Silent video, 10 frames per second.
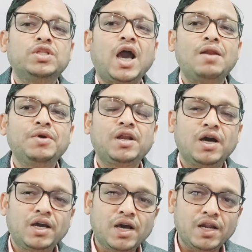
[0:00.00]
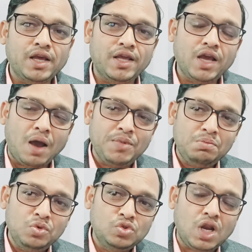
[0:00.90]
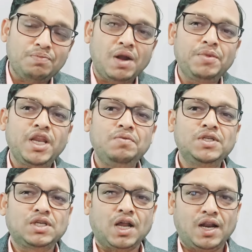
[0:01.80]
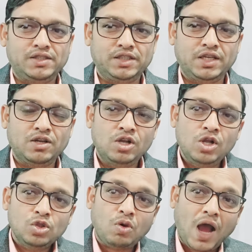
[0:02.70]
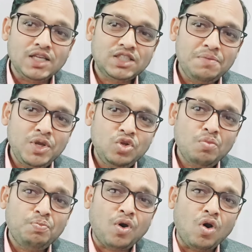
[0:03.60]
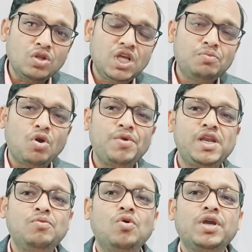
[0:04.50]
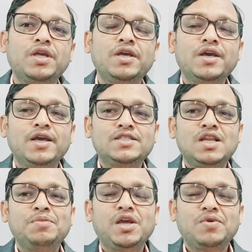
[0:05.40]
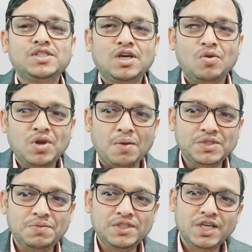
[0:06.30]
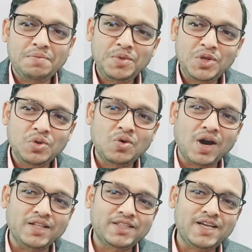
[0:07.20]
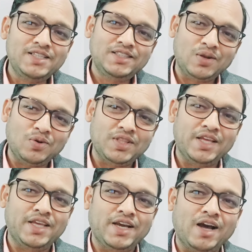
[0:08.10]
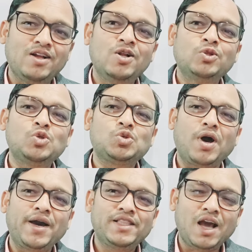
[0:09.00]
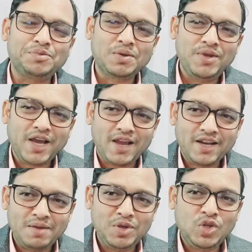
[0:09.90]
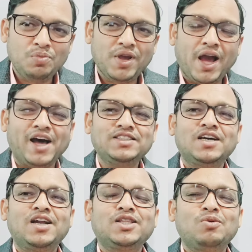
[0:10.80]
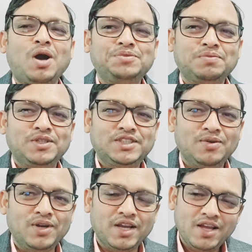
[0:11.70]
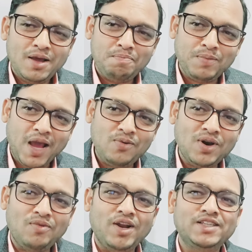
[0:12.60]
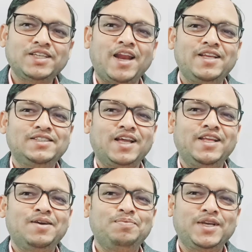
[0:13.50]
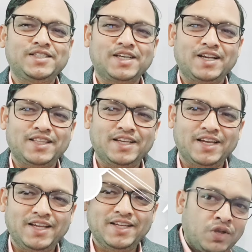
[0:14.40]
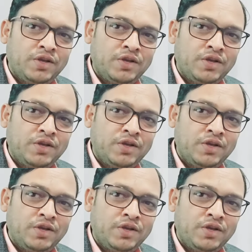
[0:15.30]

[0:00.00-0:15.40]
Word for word: को ध्यान में रख करके ही हमें म्यूचुअल फंड में निवेश करना चाहिए तो आज की वीडियो बहुत इन्फॉर्मेटिव होगी इसलिए मैं रिक्वेस्ट करूंगा आप सभी से कि वीडियो को अंत तक जरूर देखिएगा तो स्वागत है आप सभी का एक नई वीडियो में आशा करता हूँ आप सब अच्छे होंगे मैं हूं अनवर अंसारी चलिए पेश करते हैं